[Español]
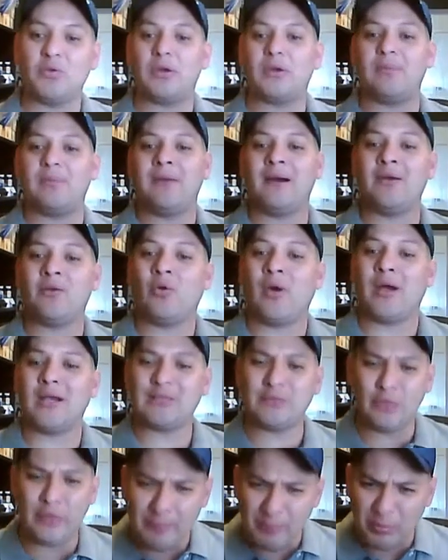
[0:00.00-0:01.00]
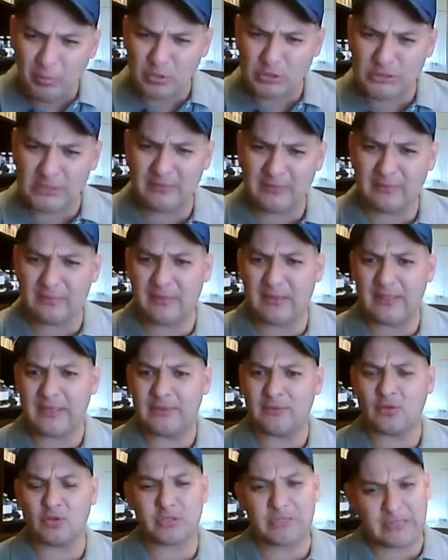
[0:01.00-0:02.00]
hermano, haz lo imposible,
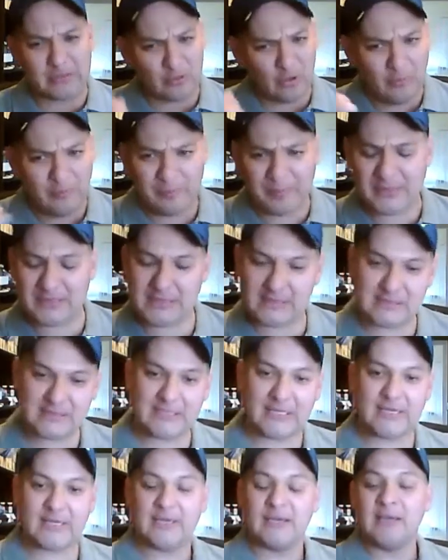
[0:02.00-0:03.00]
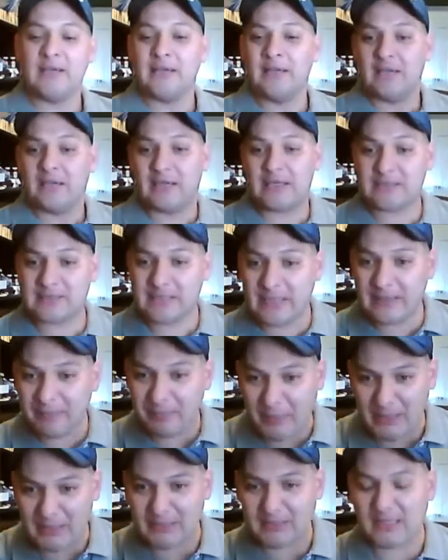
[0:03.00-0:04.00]
no te compres ese, ese
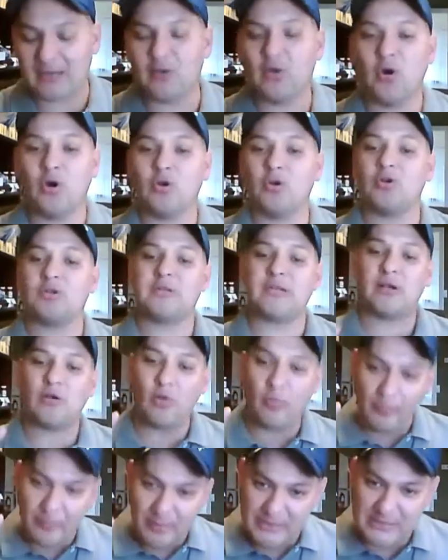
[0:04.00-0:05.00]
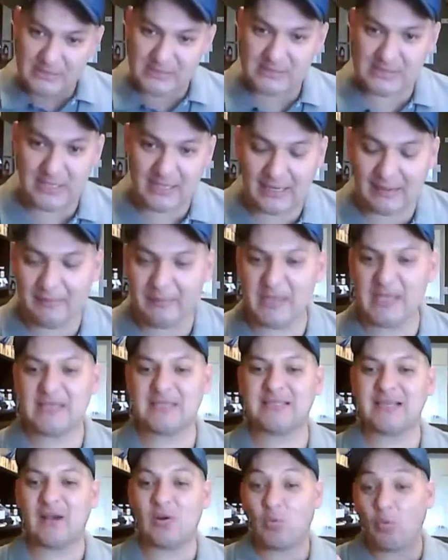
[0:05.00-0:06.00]
pantalón, no te compres esa
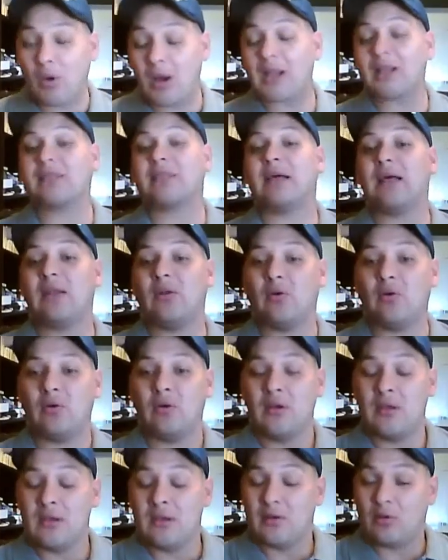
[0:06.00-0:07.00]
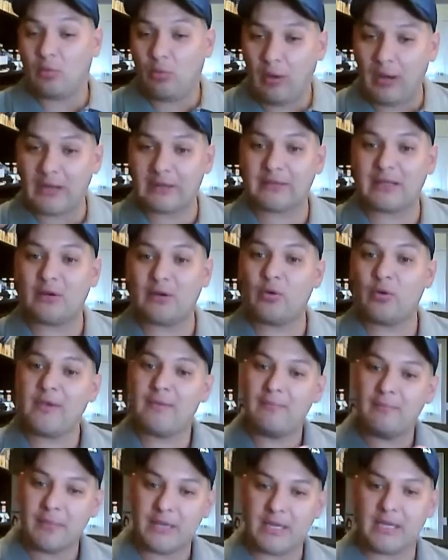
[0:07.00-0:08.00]
camisa, guárdalo Guárdalo y
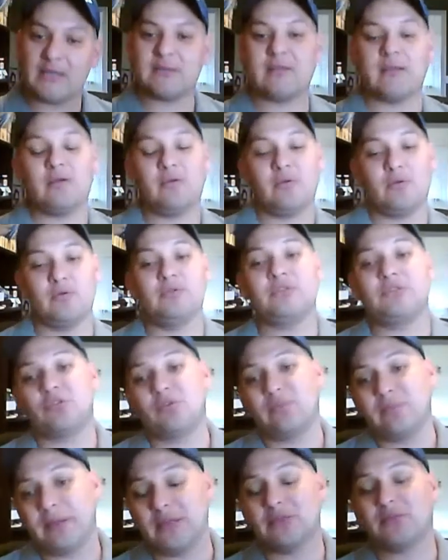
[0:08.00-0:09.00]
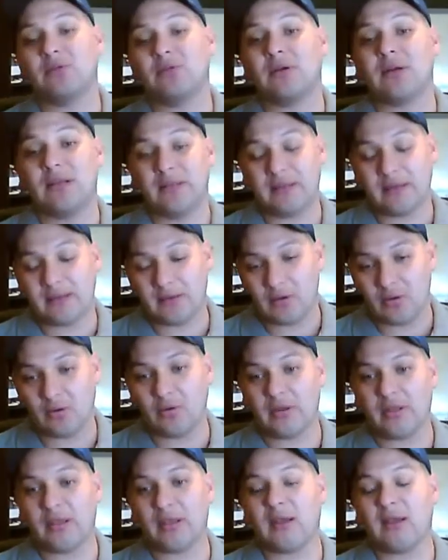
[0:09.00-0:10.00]
inviértelo en un instrumento que le dé
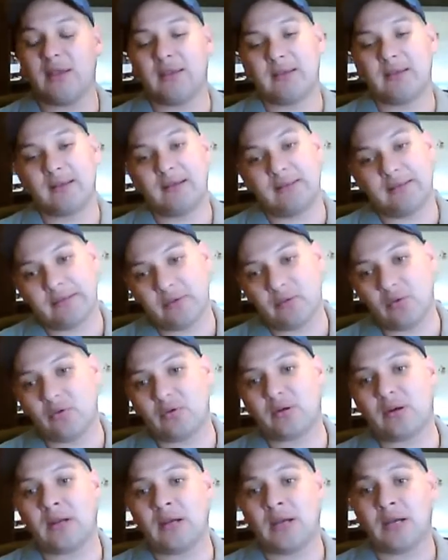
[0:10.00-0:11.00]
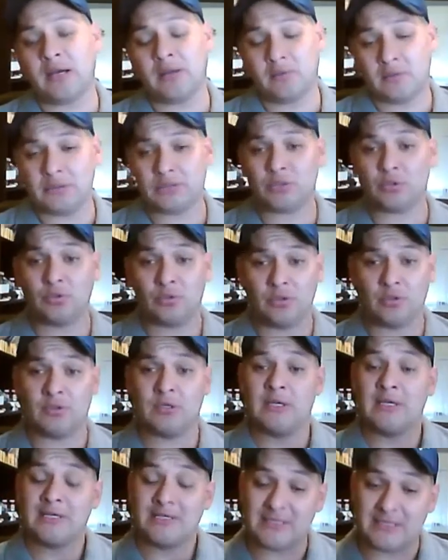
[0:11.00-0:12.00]
gloria y que le dé honra a nuestro Dios.
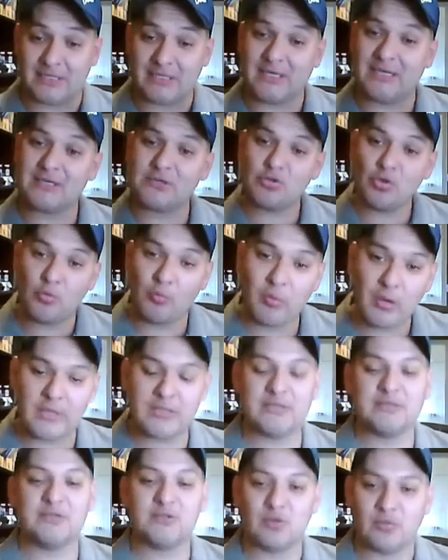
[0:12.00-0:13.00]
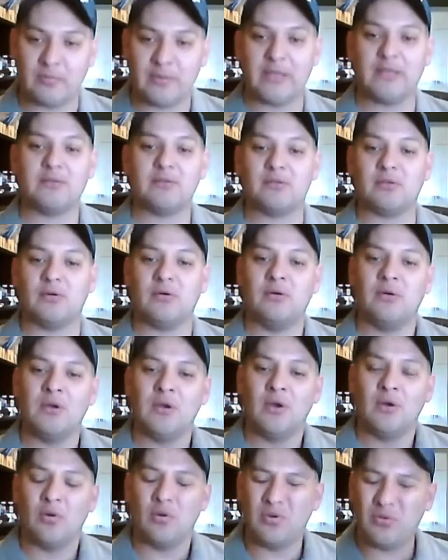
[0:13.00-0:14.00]
Si quieres un buen instrumento,
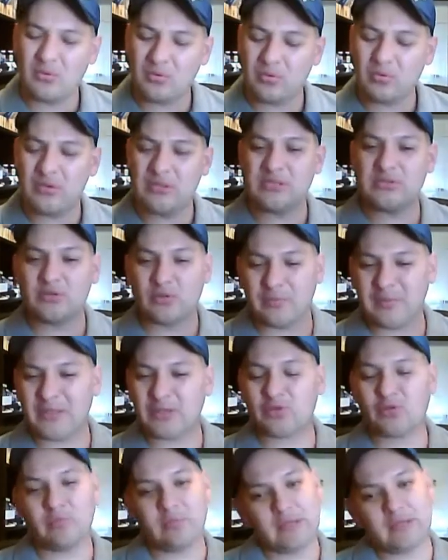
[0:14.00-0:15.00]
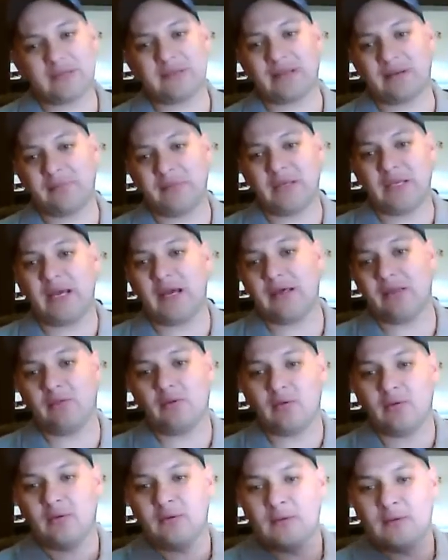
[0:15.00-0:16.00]
un, instrumento bien
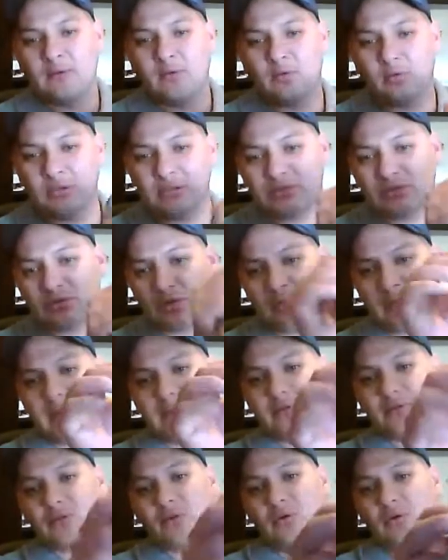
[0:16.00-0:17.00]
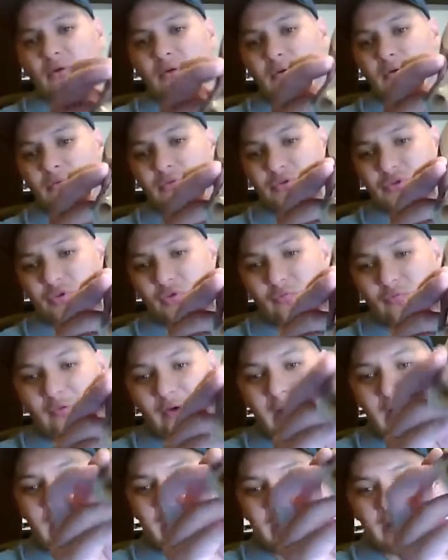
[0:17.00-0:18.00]
terminado, un instrumento, un
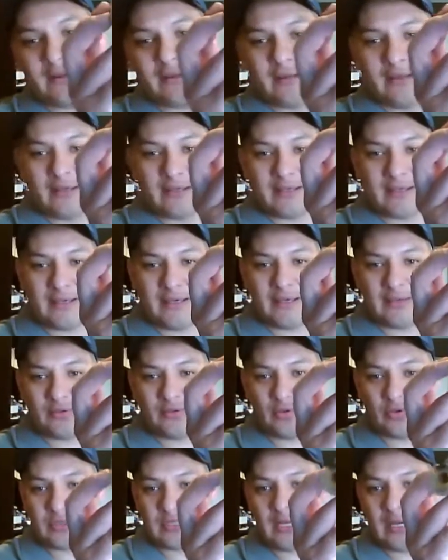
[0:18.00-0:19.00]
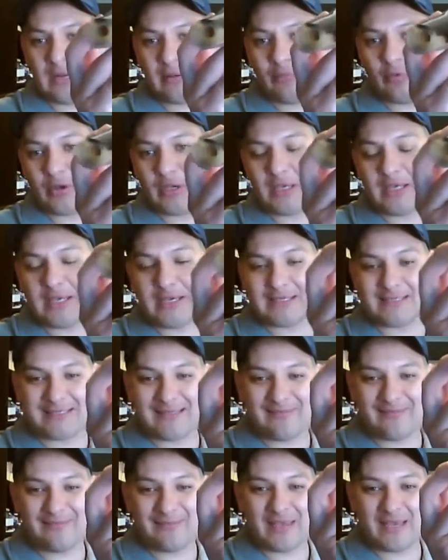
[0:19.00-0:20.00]
shofar, que, donde la boquilla
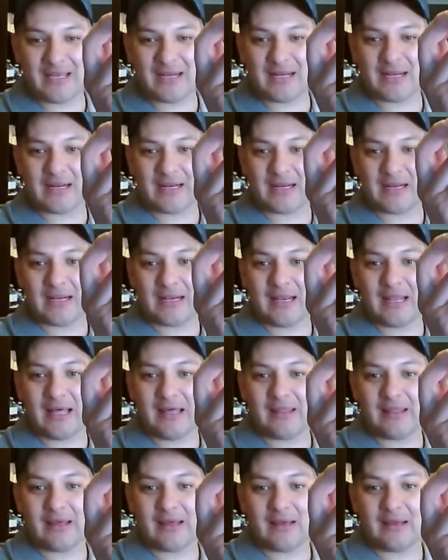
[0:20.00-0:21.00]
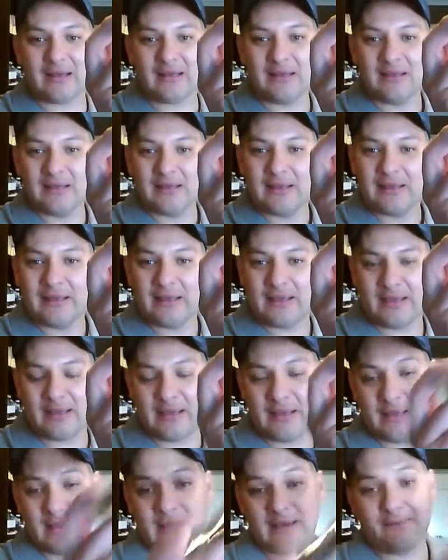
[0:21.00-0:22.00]
esté bien arreglada,
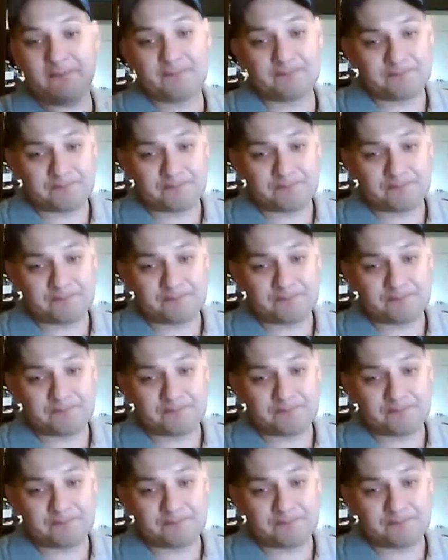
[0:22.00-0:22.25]
eh,